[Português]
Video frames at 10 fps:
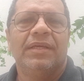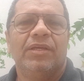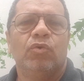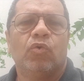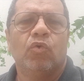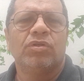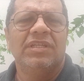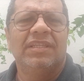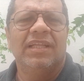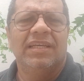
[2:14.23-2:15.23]
e o curso
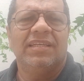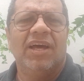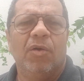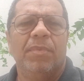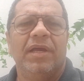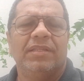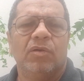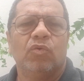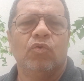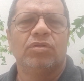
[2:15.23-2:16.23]
de intendência realmente
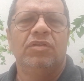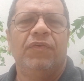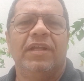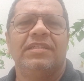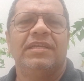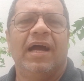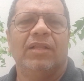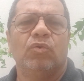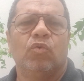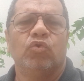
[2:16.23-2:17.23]
era um curso
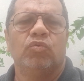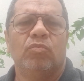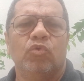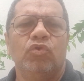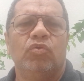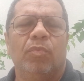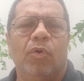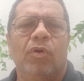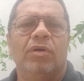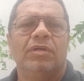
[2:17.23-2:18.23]
diferenciado, um curso muito
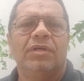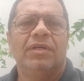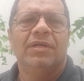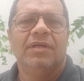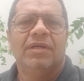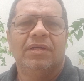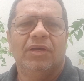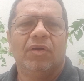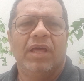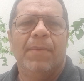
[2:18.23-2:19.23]
bom.
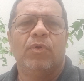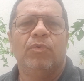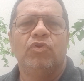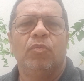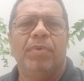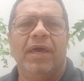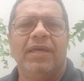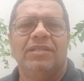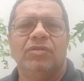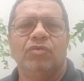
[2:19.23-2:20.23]
Eu lembro muito
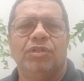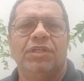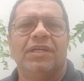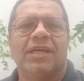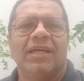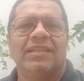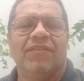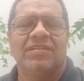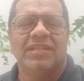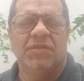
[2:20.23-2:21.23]
bem de um dia que a gente
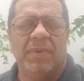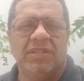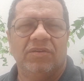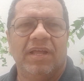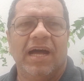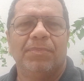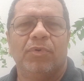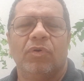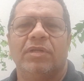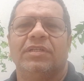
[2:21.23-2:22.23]
estava sendo inspecionado
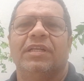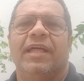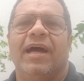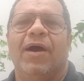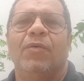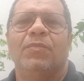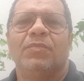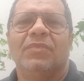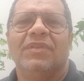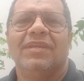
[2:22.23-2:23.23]
por um general